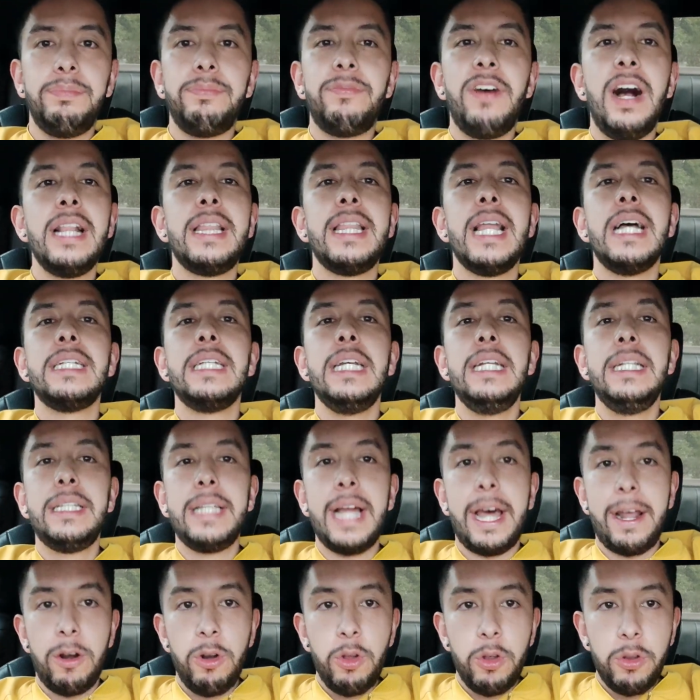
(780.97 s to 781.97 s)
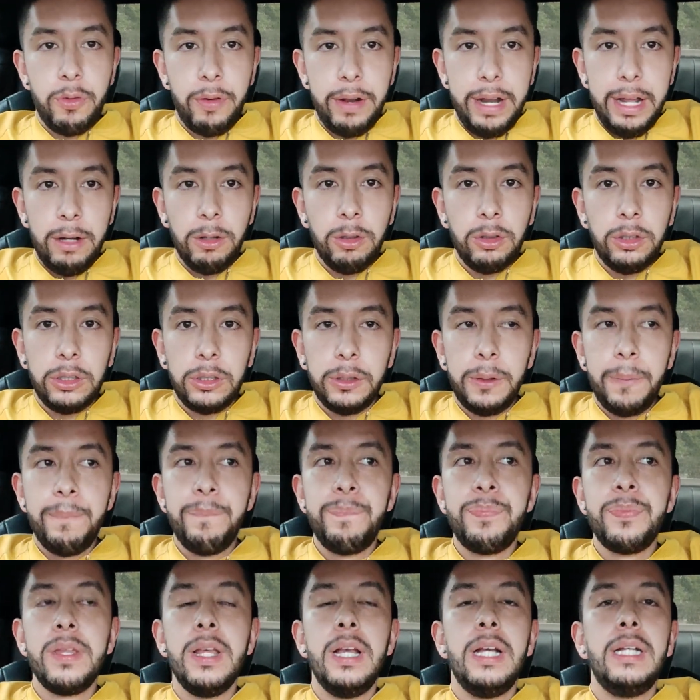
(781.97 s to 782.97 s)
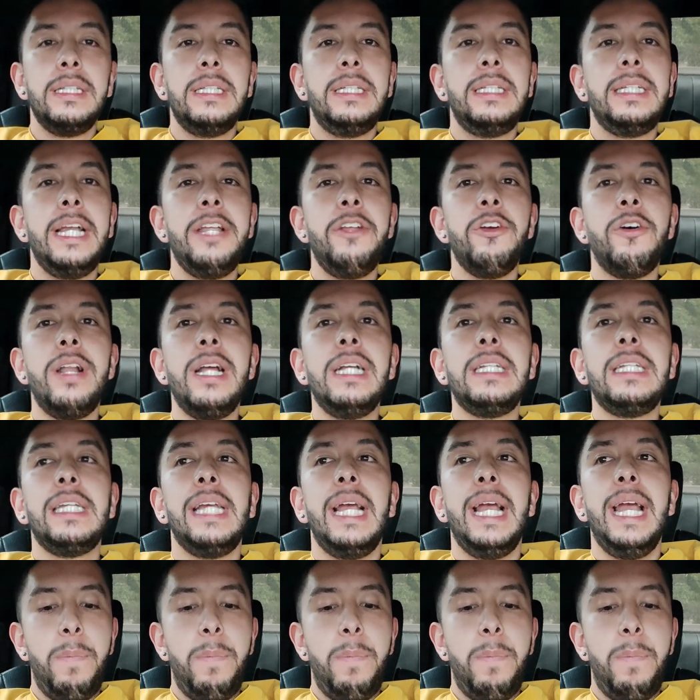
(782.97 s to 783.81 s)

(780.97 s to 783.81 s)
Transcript: Falta sentar los frenos, sí señores,